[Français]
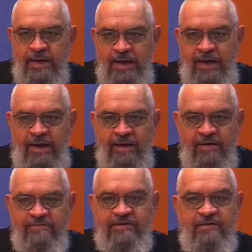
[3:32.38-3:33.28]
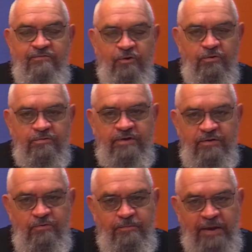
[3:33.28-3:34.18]
Et cette
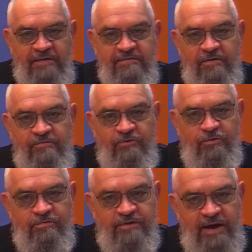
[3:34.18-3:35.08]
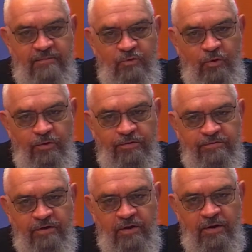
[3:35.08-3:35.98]
volonté du Père, c'est une volonté
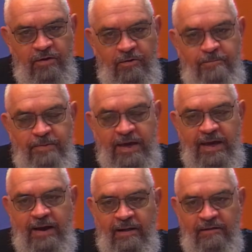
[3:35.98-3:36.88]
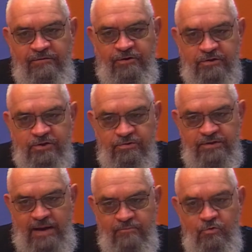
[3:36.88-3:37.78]
amoureuse. Le Père, dans
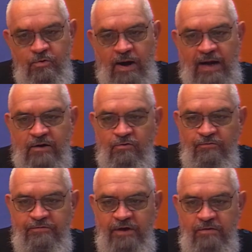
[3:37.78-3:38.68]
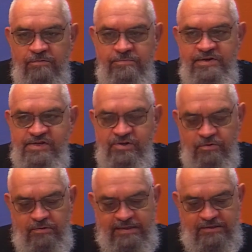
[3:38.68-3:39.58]
son amour, a confié une
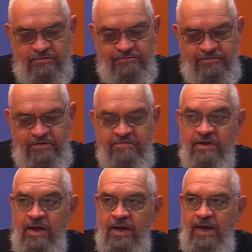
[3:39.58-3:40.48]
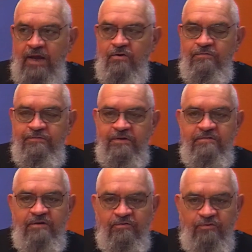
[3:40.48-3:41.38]
mission à son Fils, et le
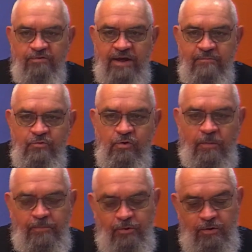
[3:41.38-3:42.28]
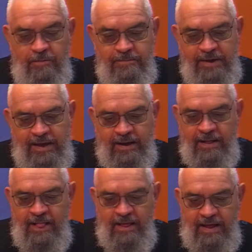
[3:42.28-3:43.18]
Fils, dans son amour pour le Père,
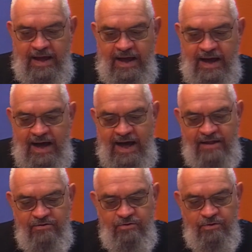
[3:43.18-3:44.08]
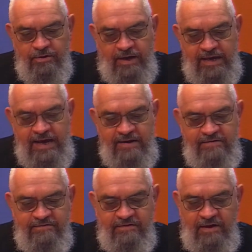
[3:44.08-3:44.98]
a hâte de
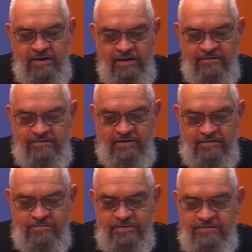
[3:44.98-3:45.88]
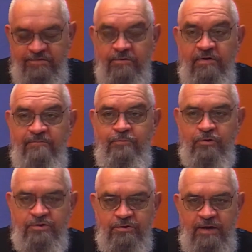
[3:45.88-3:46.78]
réaliser cette mission. Et
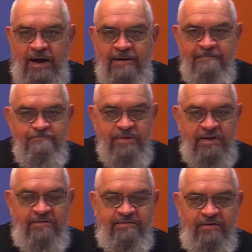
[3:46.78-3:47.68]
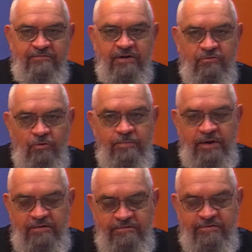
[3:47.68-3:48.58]
pour cela, il s'est fait
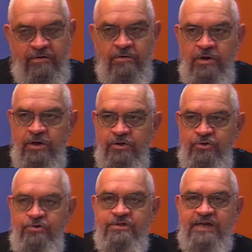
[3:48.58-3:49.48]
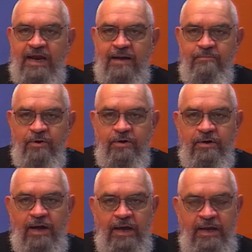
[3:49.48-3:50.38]
obéissant jusqu'à la
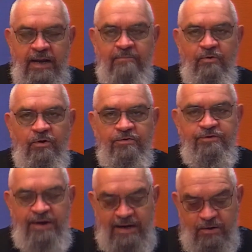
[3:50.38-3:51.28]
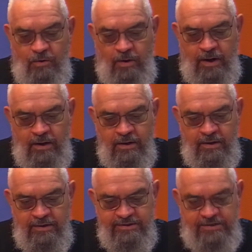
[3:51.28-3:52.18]
mort et la mort de la croix.
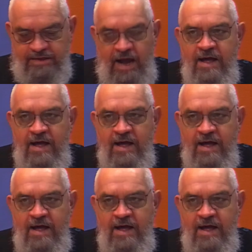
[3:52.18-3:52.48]
C'est